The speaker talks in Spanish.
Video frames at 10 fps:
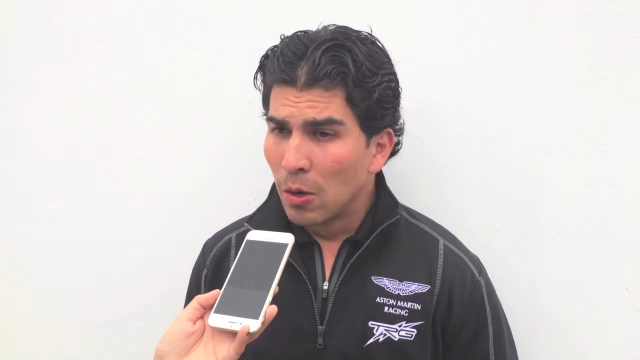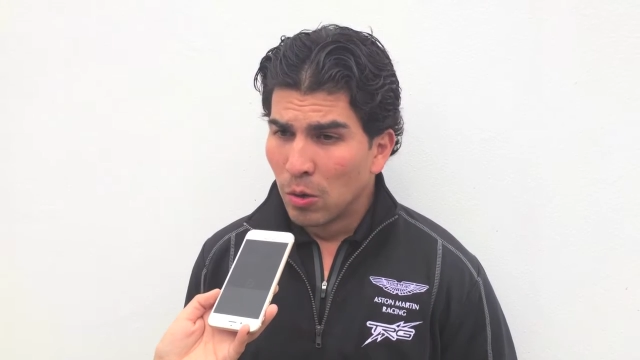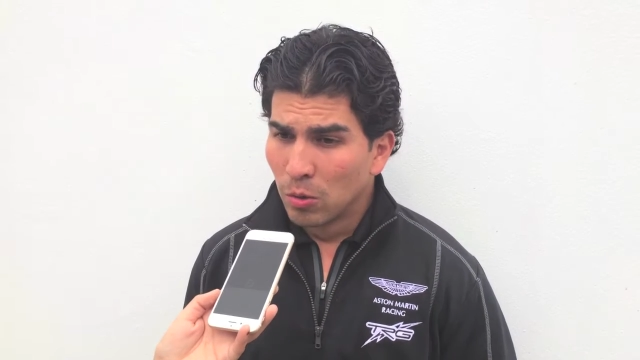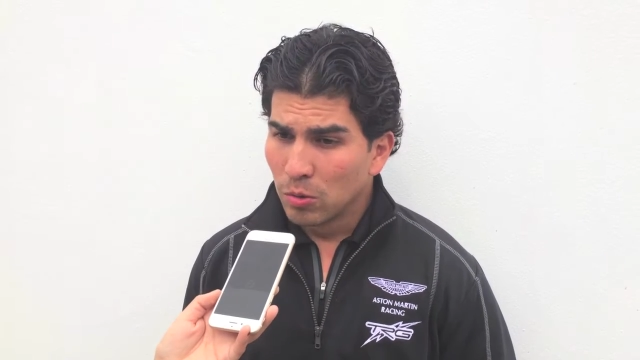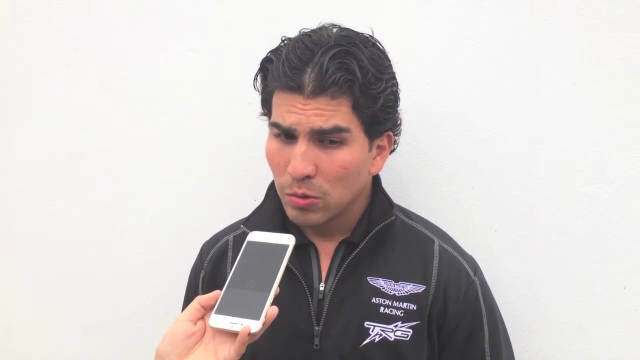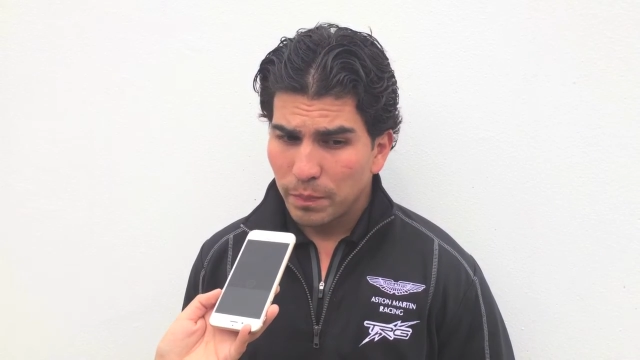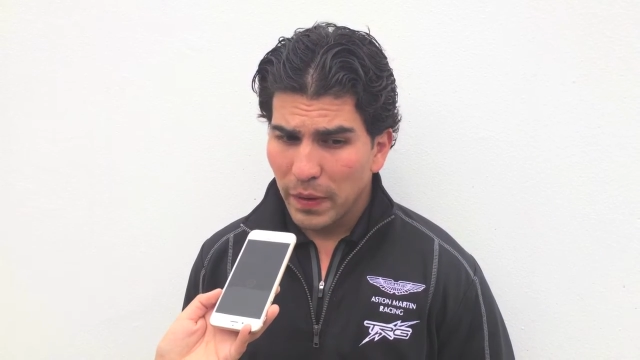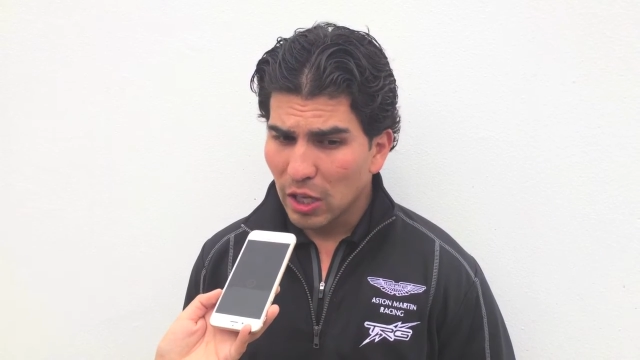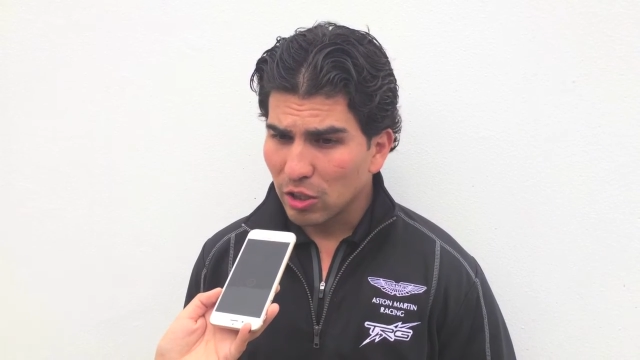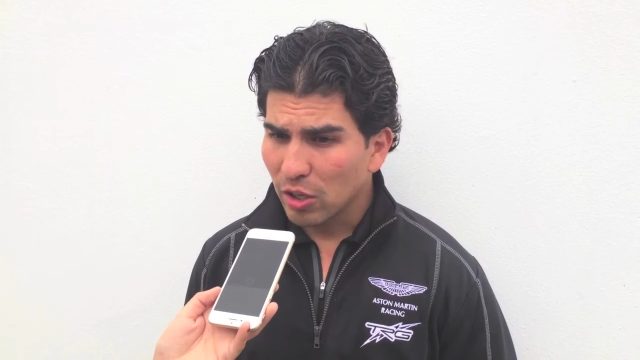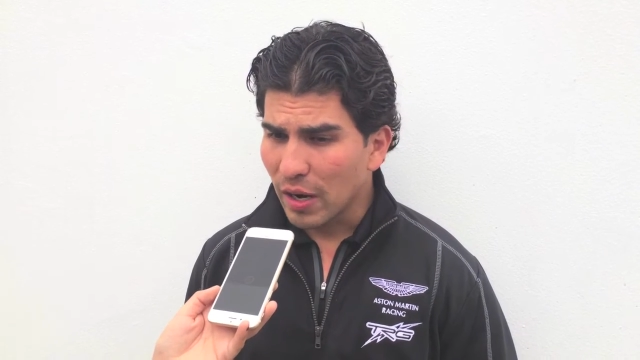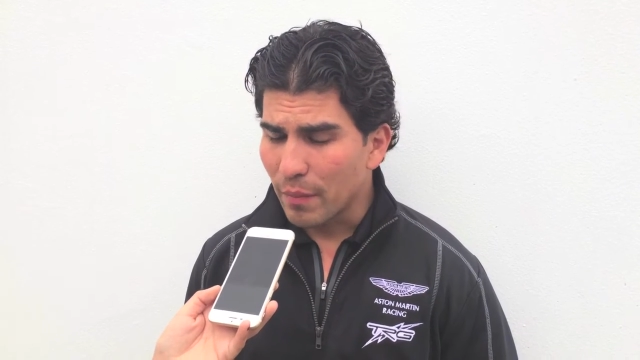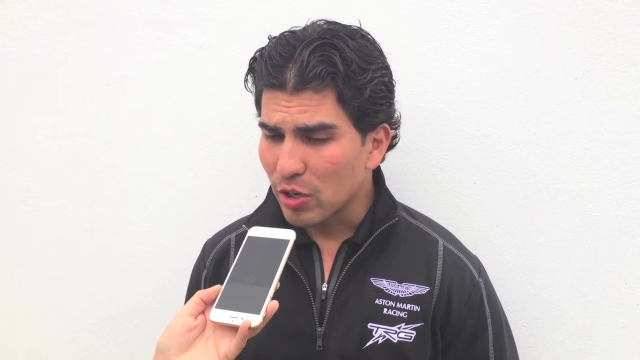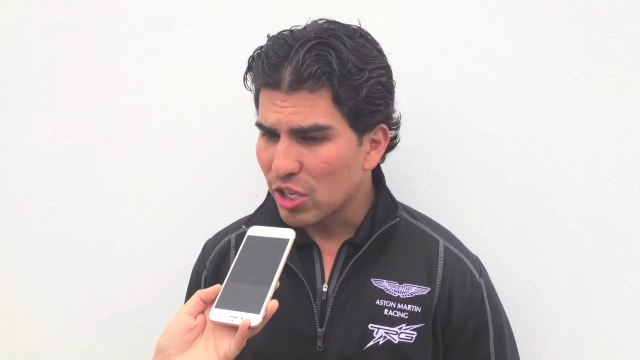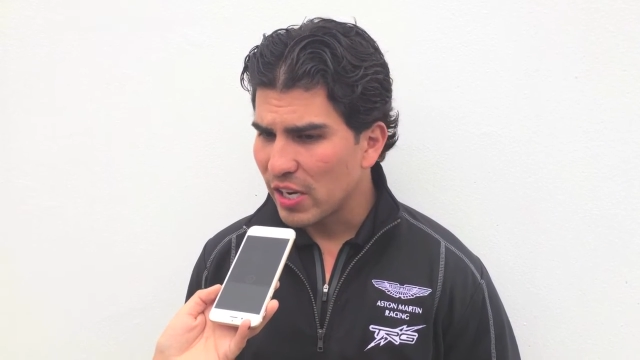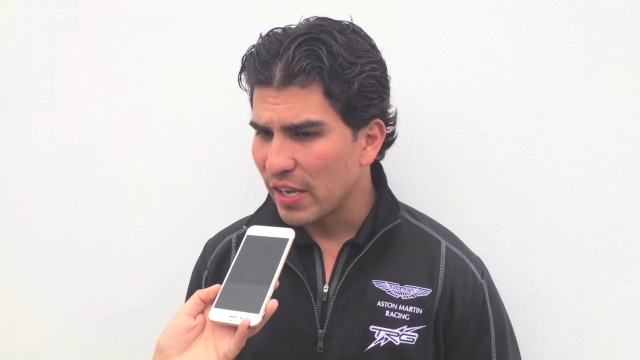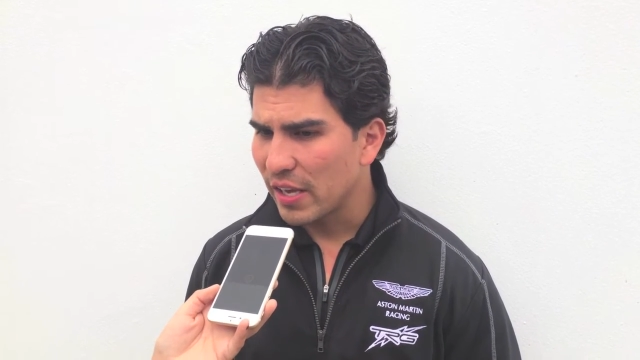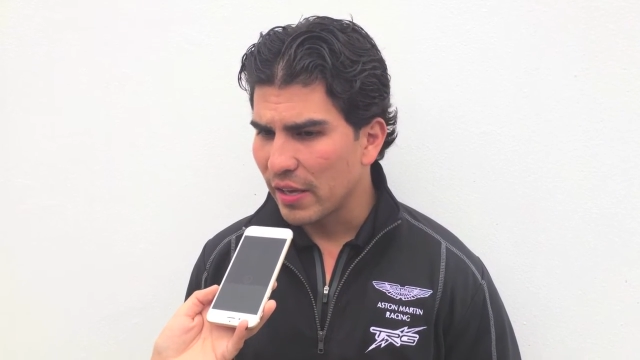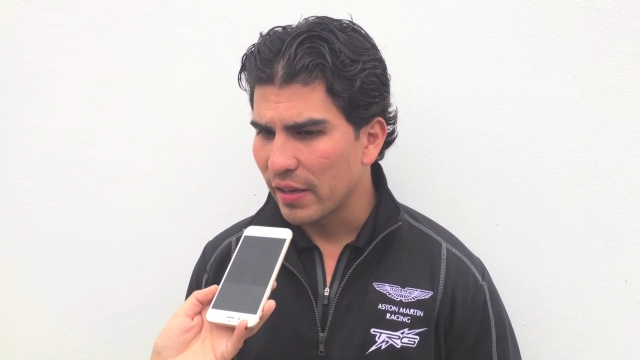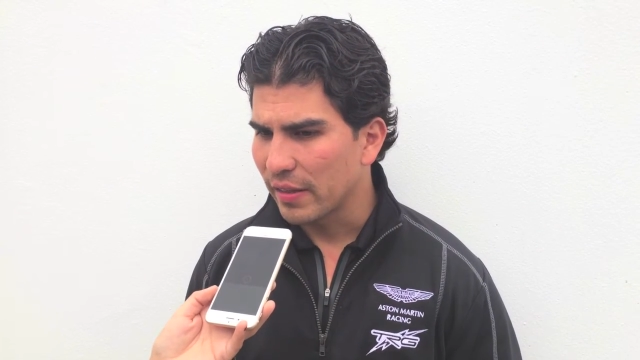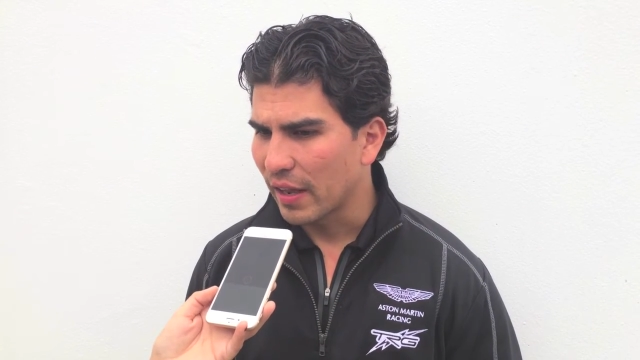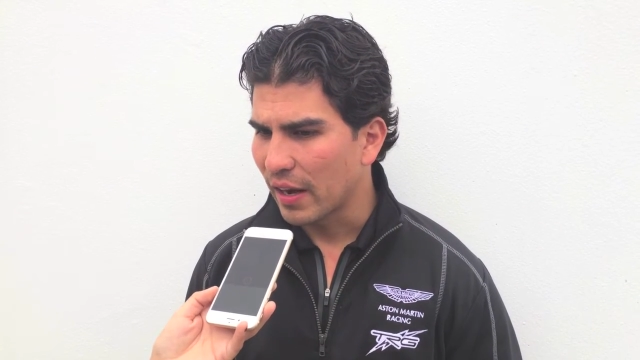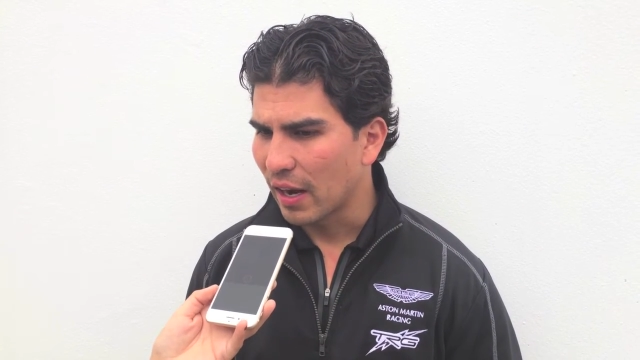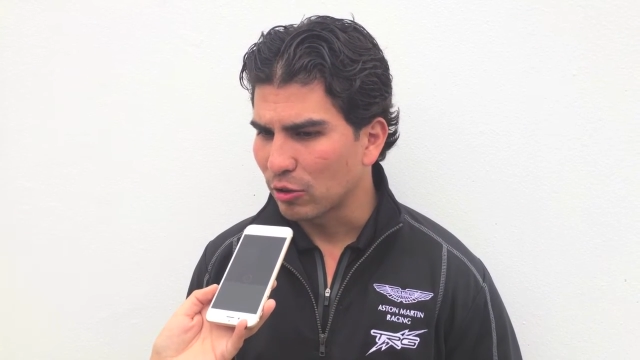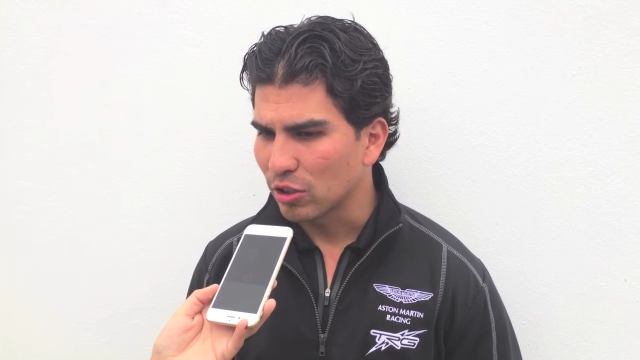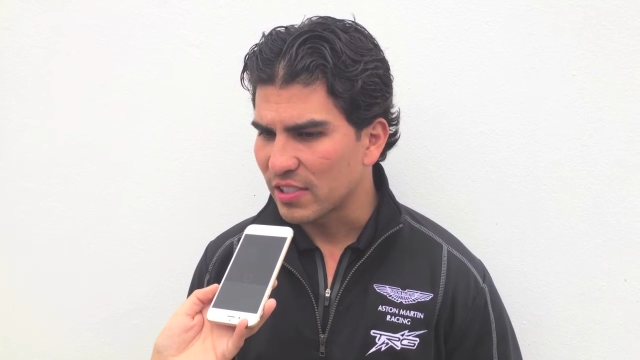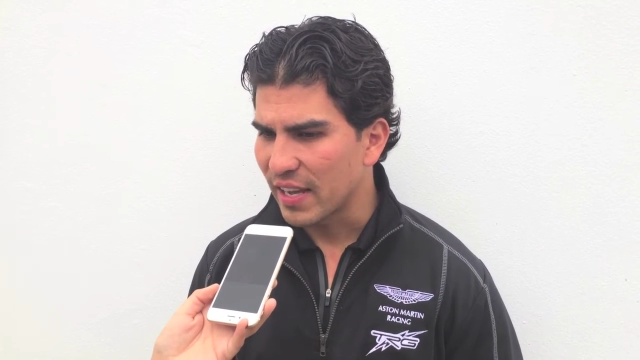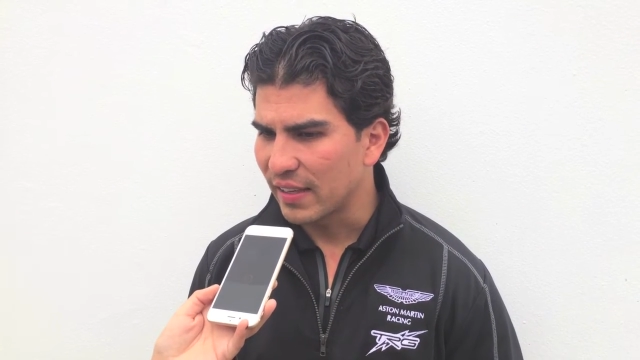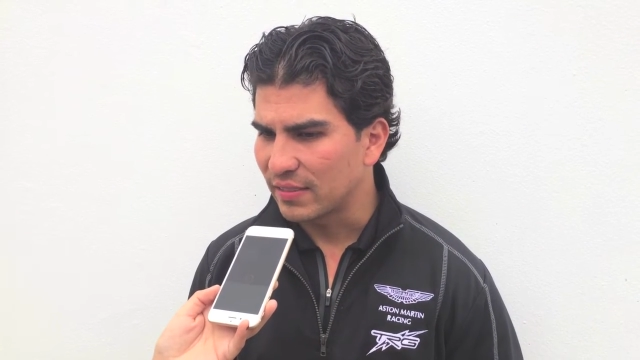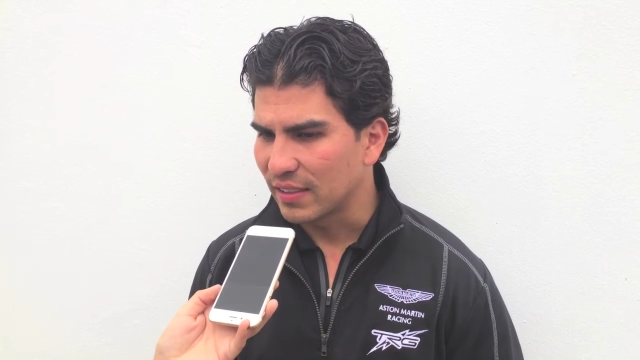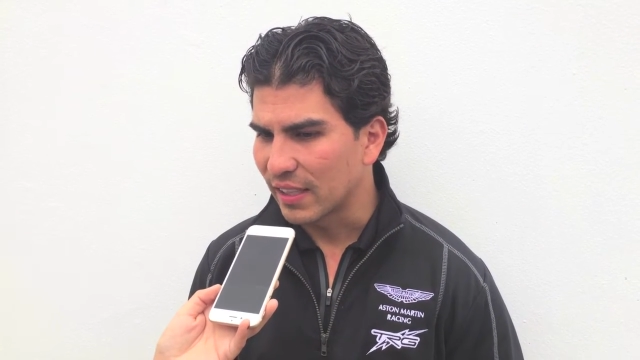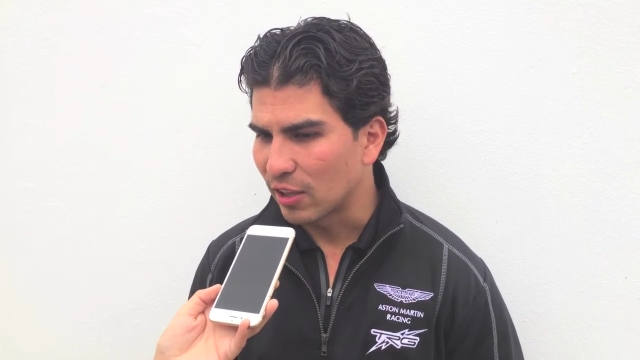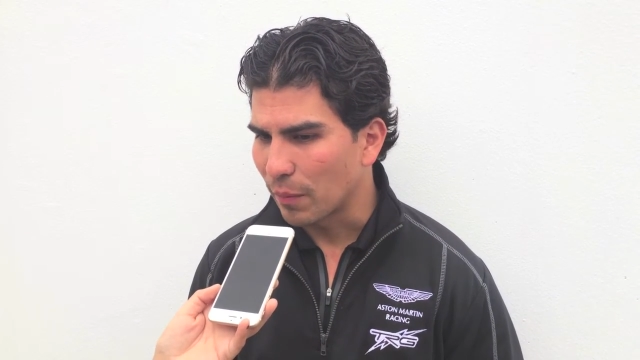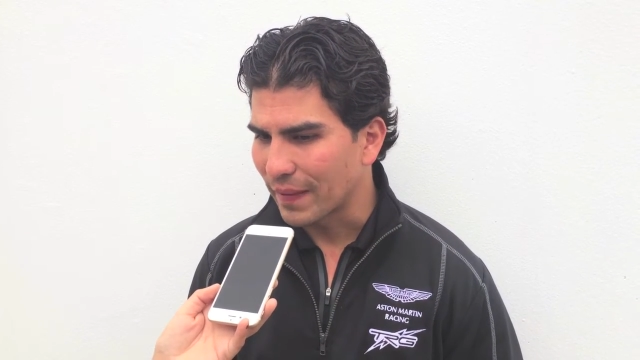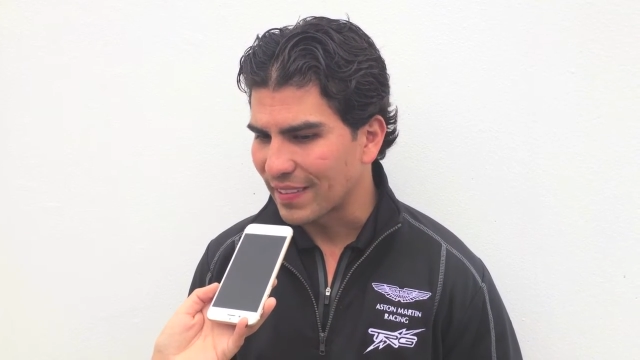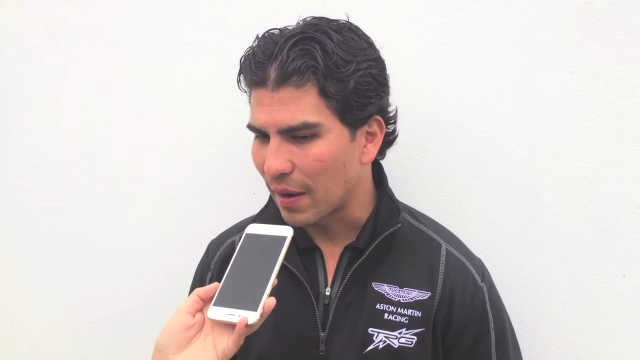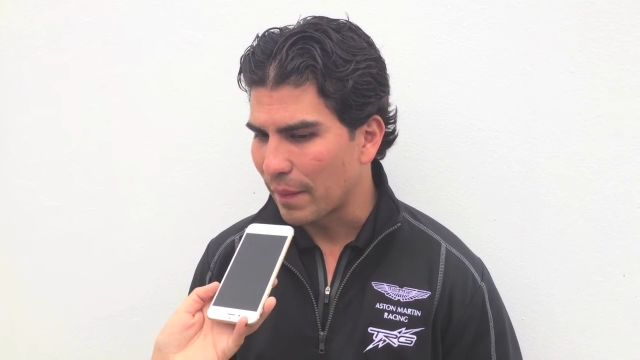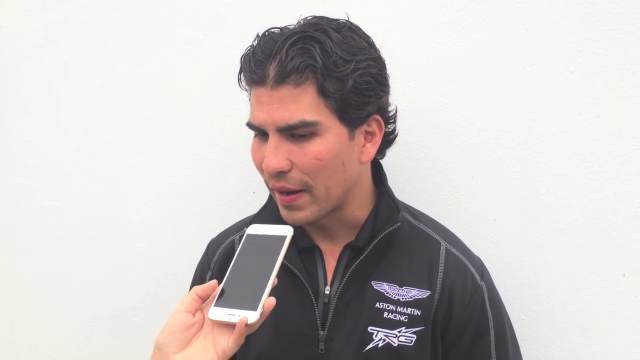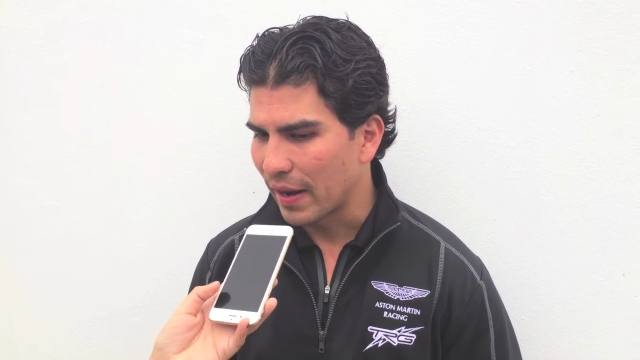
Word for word: Un piloto de Lamborghini del Auto 6 intentó pasarme en,